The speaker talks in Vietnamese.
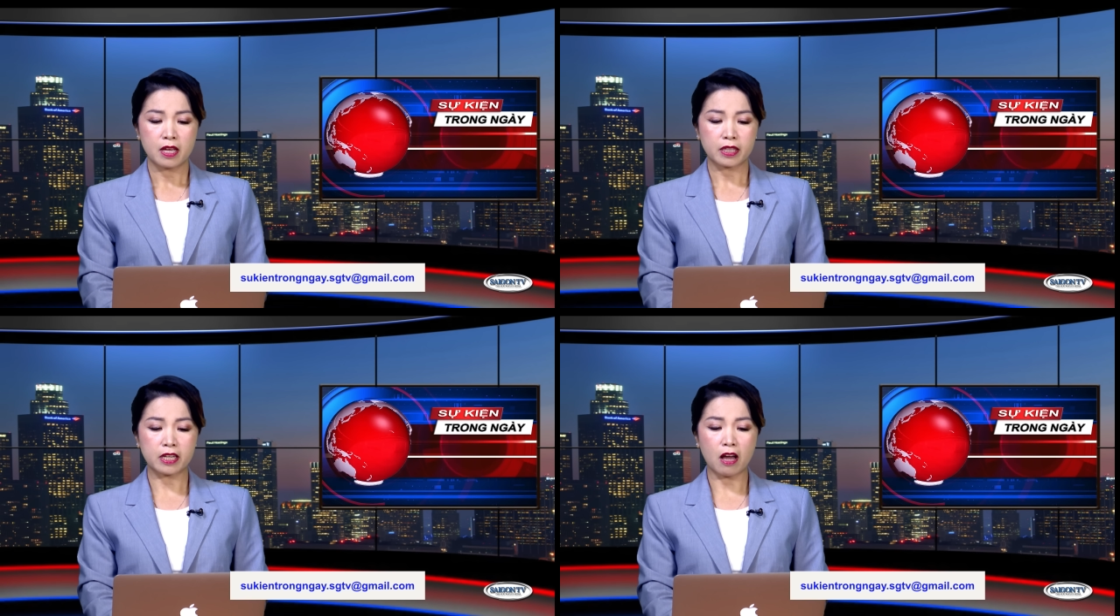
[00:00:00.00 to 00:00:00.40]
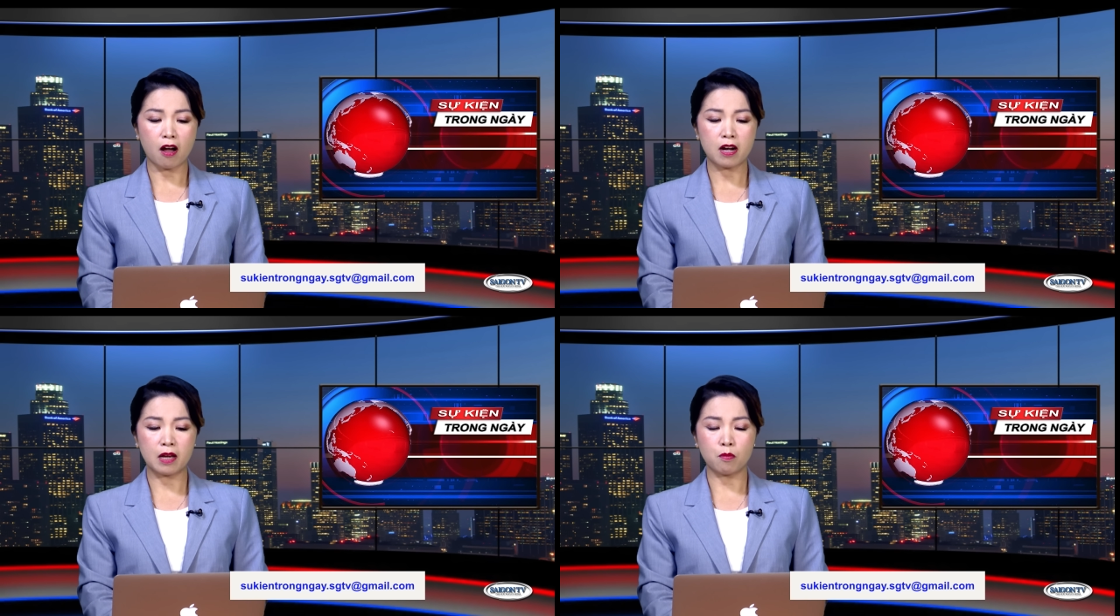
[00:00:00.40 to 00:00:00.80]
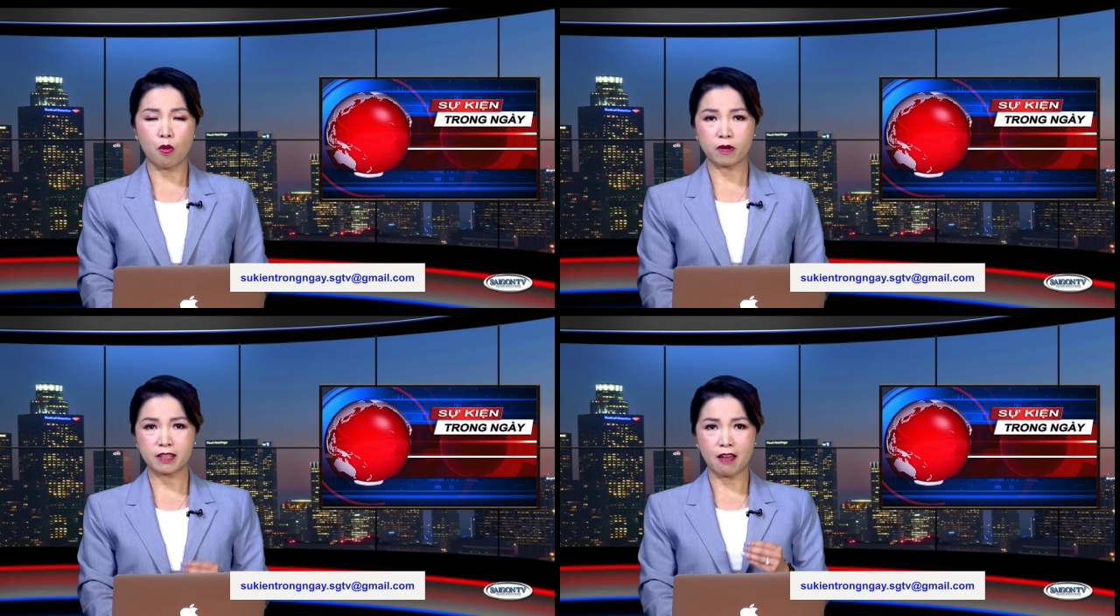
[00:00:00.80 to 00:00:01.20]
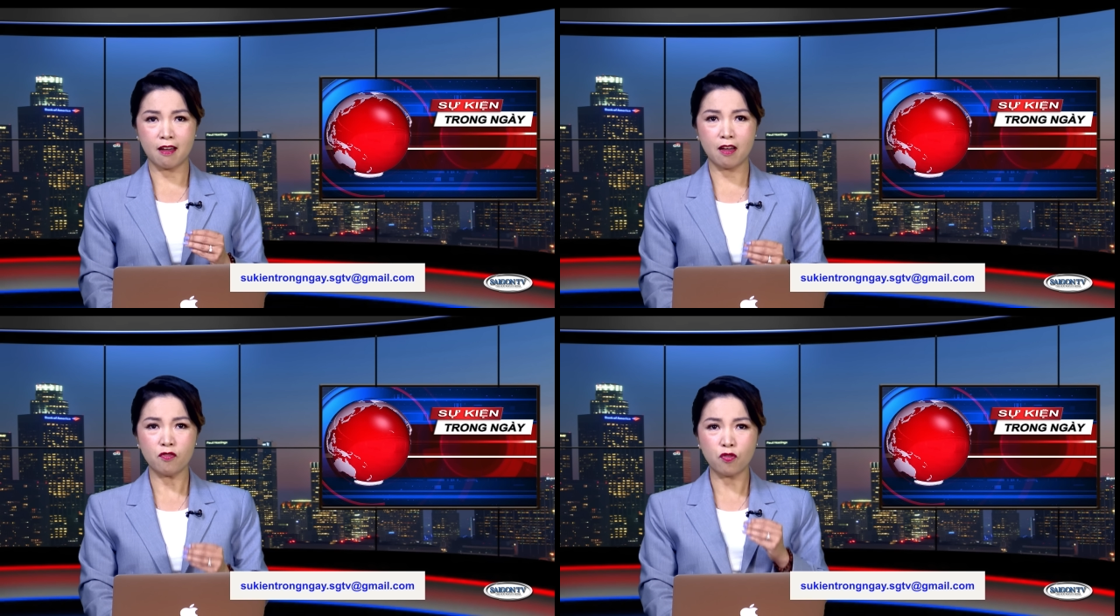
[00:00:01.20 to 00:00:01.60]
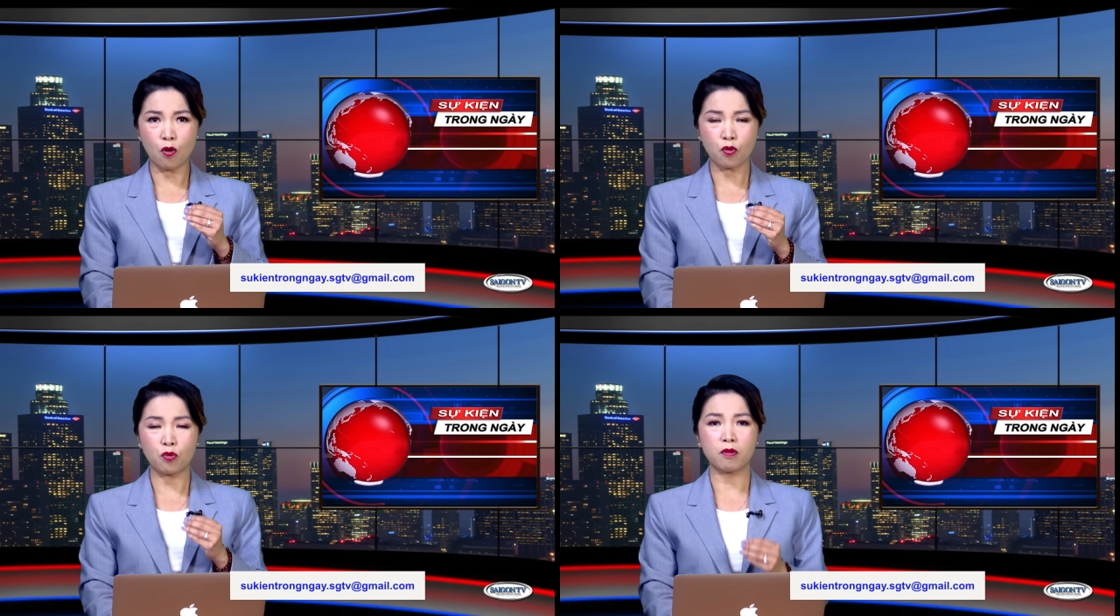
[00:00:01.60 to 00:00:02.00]
Thì đó là một cái thế
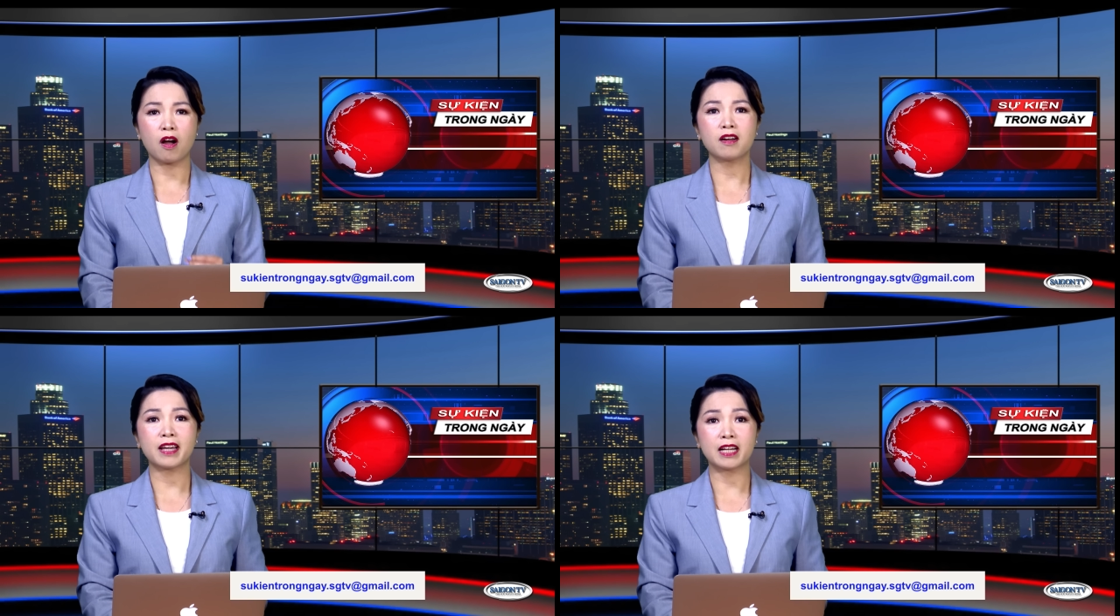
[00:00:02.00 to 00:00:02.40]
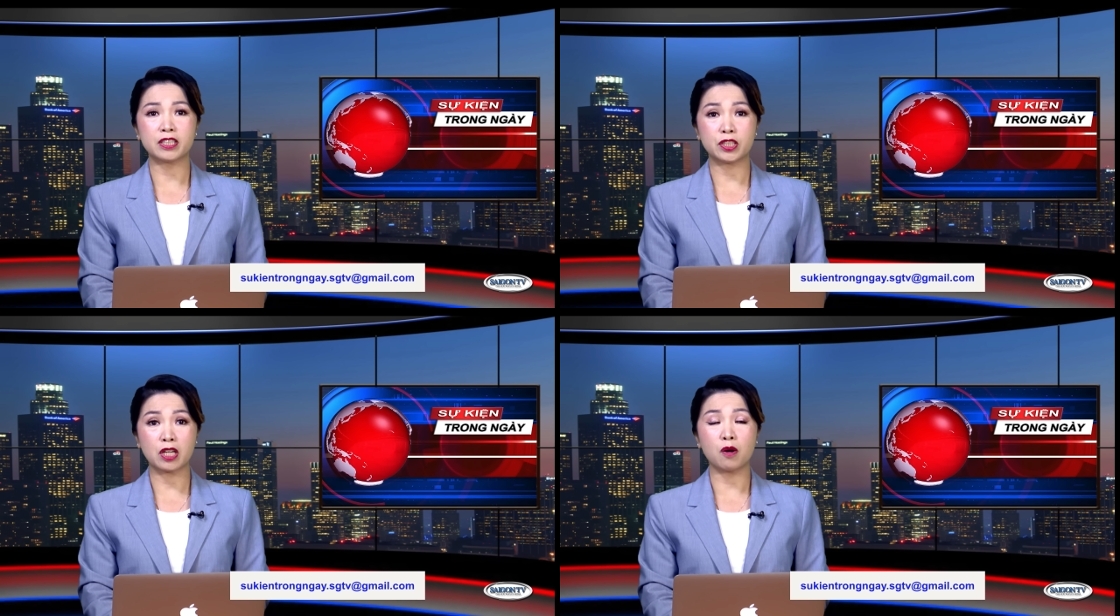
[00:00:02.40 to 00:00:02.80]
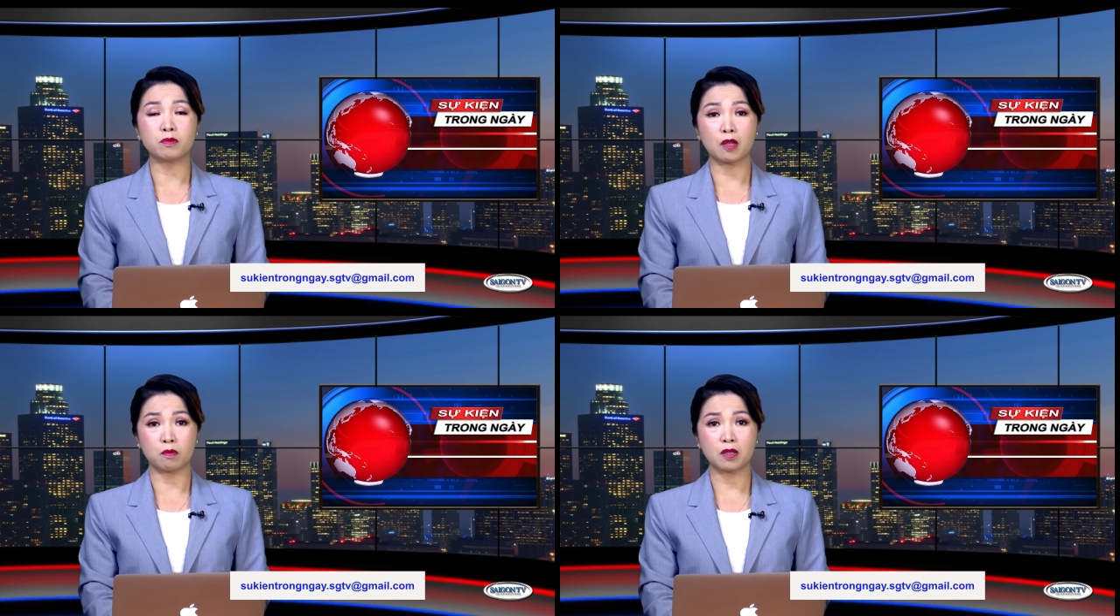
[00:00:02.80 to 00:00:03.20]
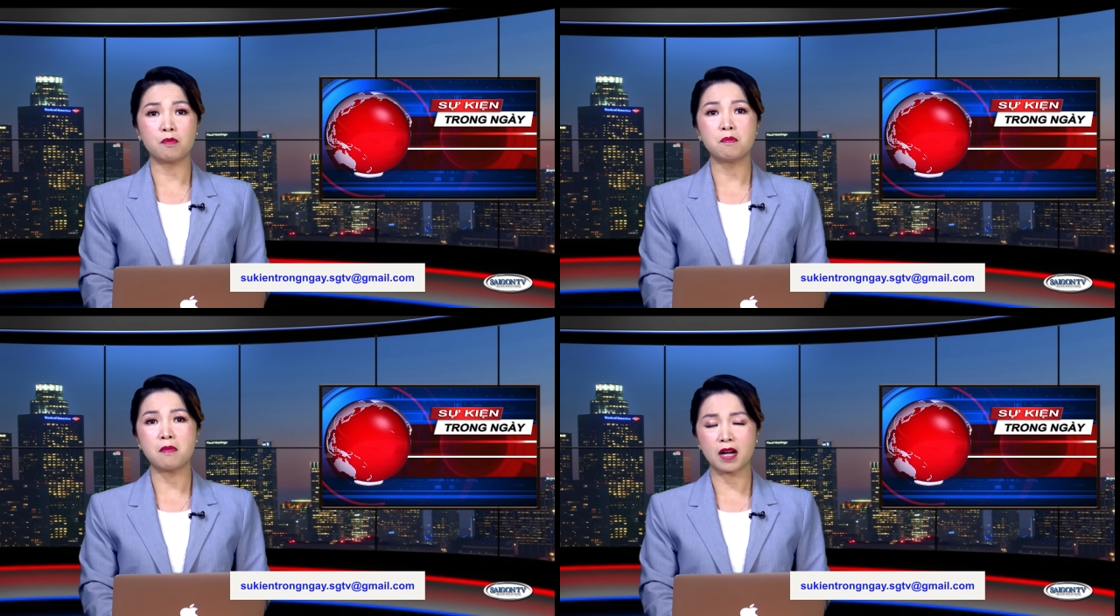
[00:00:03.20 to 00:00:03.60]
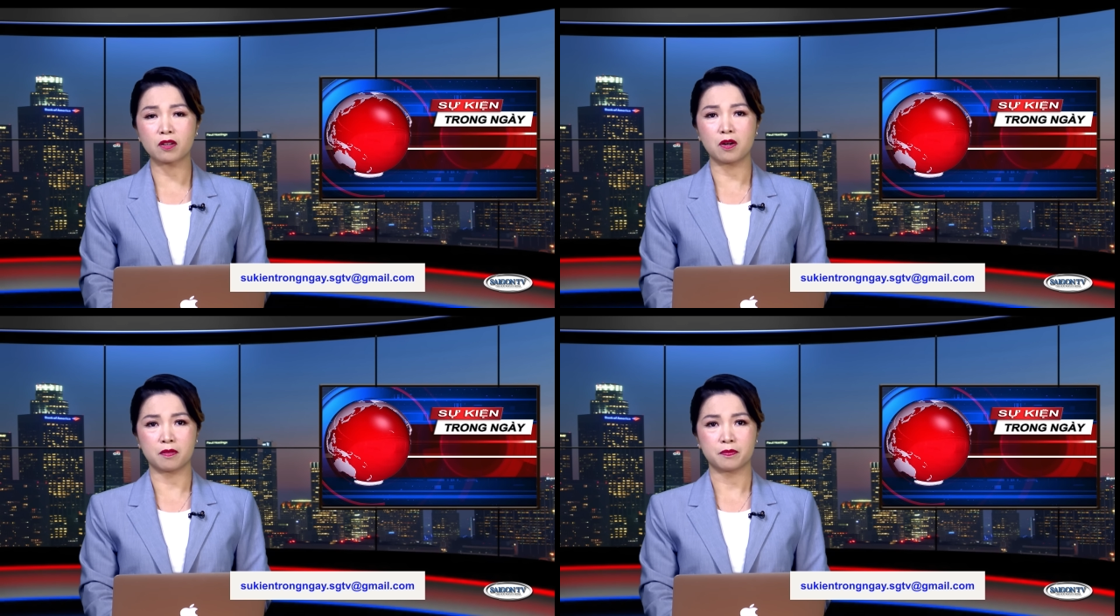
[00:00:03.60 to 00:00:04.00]
vô cùng khó khăn cho ông Tổng thống
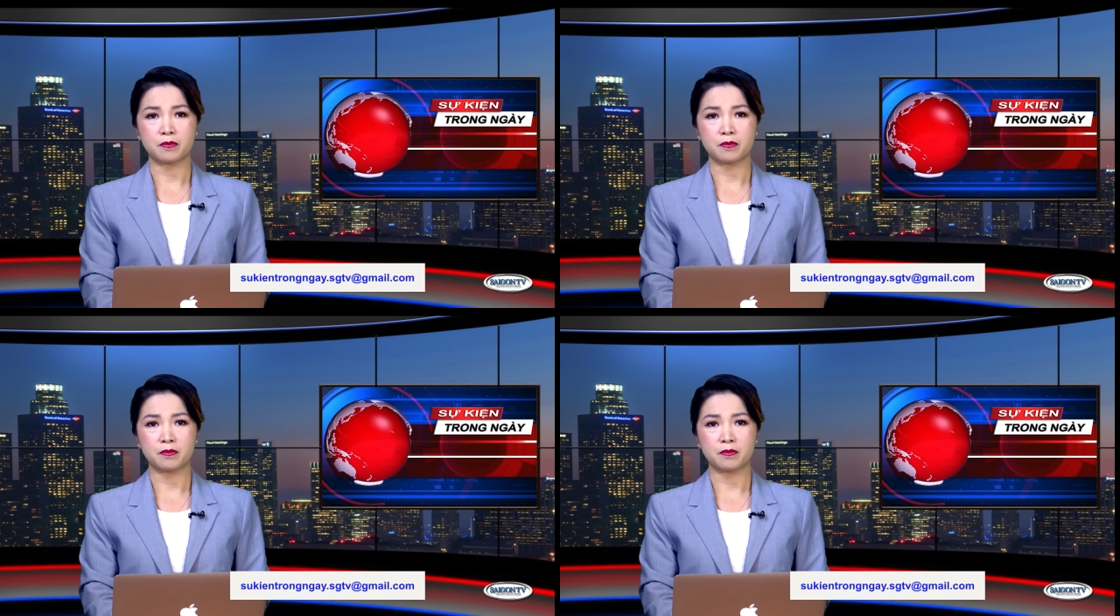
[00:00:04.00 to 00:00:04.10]
Macron.